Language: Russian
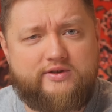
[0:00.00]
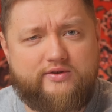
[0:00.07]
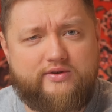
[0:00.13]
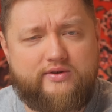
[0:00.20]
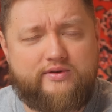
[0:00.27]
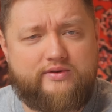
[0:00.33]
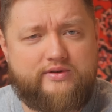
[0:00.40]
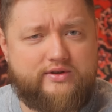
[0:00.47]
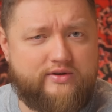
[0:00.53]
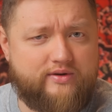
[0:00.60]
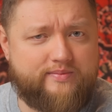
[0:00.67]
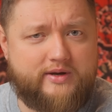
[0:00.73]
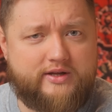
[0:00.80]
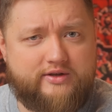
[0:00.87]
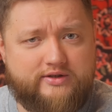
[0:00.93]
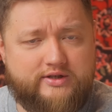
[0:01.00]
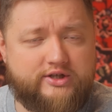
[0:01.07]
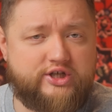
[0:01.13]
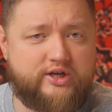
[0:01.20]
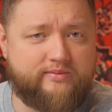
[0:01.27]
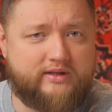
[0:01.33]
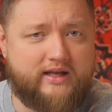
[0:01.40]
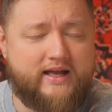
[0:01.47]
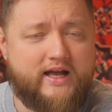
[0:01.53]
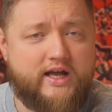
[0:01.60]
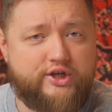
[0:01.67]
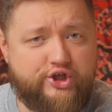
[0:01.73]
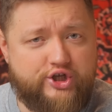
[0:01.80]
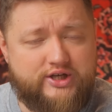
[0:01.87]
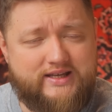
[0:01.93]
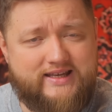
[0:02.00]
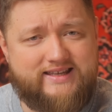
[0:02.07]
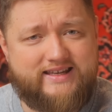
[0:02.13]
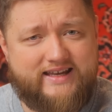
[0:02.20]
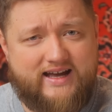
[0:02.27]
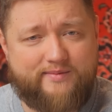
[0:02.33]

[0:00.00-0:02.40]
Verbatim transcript: то ее придется чем-то чинить и